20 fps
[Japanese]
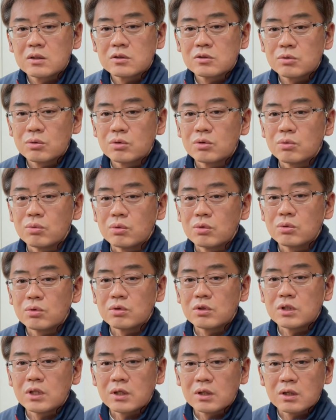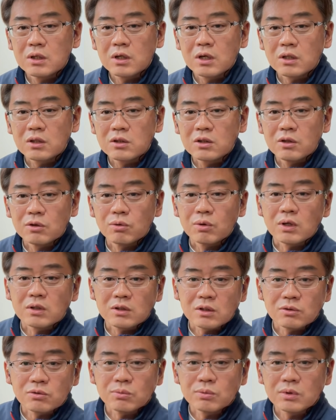そういう本当にね買ってよかっ
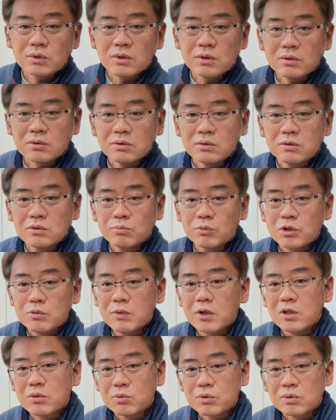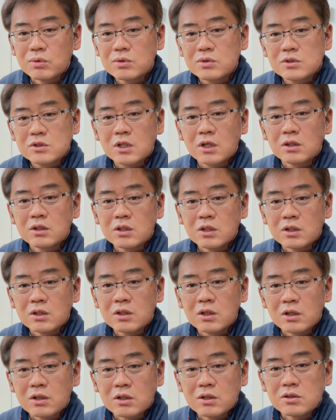たと思ってるもう今でも使っていき
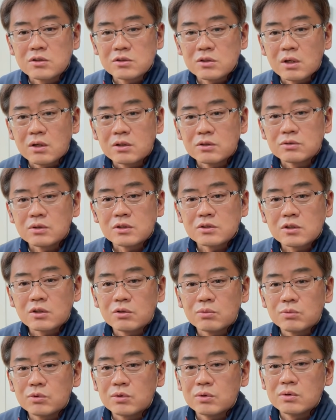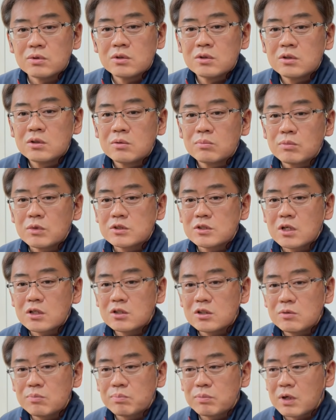たいレンズではあるんですけども3
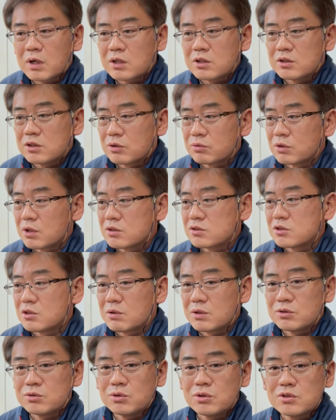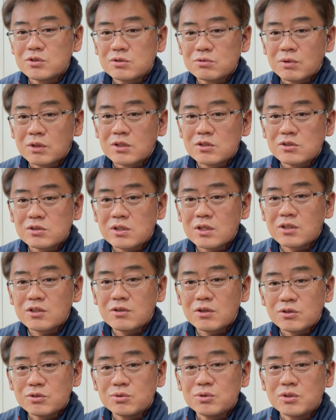ニッパが EF レンズでは唯一私的に
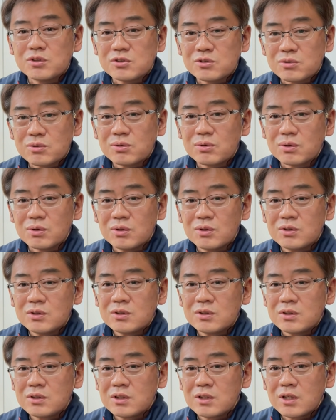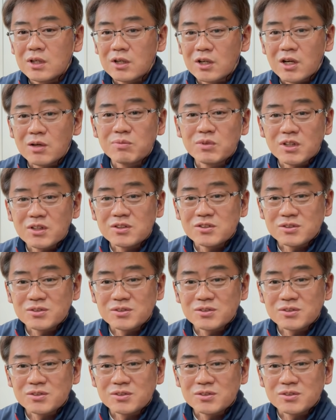は唯一の紙レン